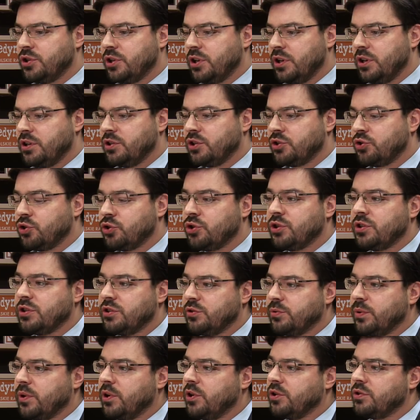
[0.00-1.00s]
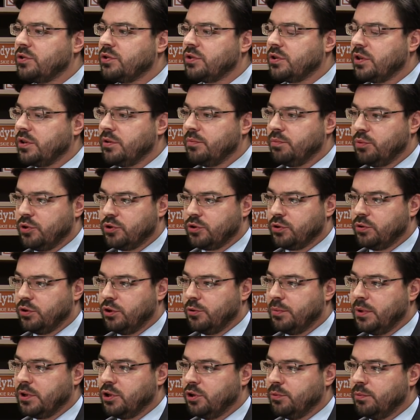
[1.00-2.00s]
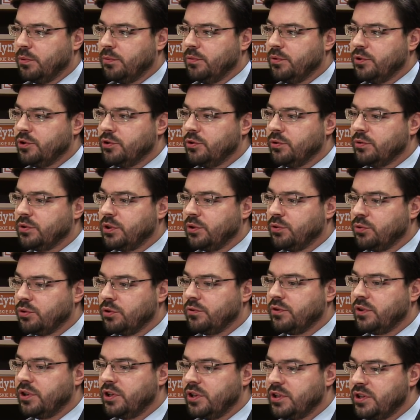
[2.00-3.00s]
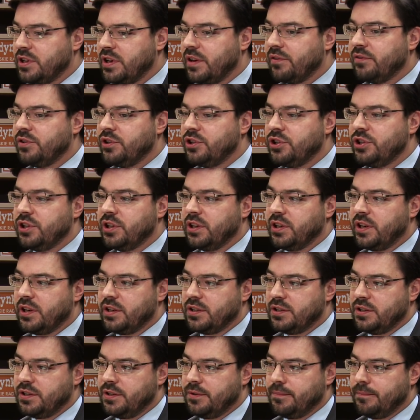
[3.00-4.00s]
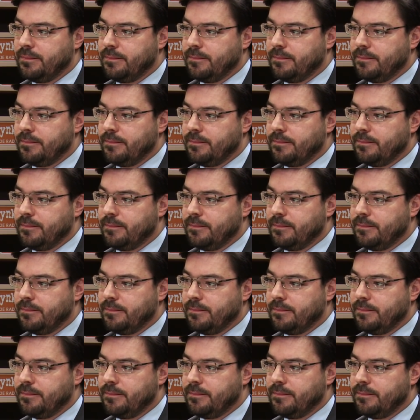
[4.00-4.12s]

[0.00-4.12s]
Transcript: że, że coś jest złego z e, polską debatą publiczną. Za dużo w niej nienawiści agresji.